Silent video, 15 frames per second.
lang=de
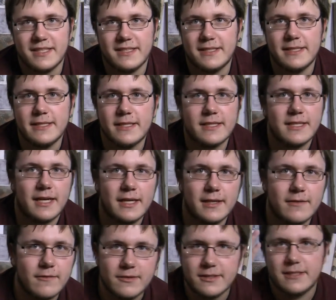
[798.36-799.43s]
die
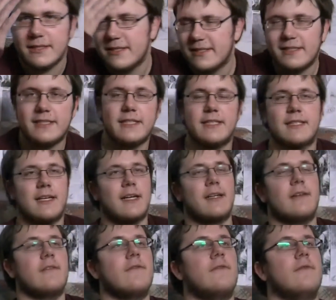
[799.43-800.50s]
Gedanken, die
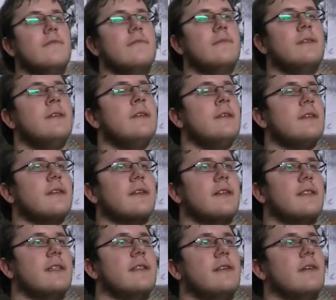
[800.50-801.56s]
Gedanken vom
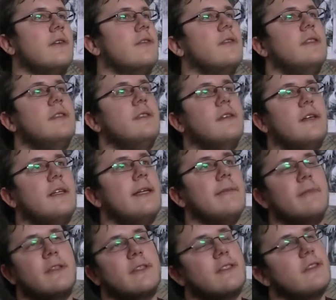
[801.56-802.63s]
KZ, also die
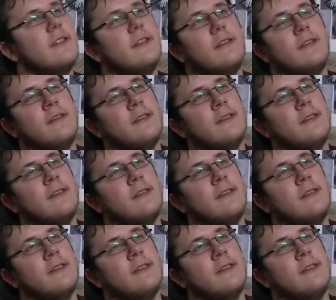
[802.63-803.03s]
Erlebnisse, die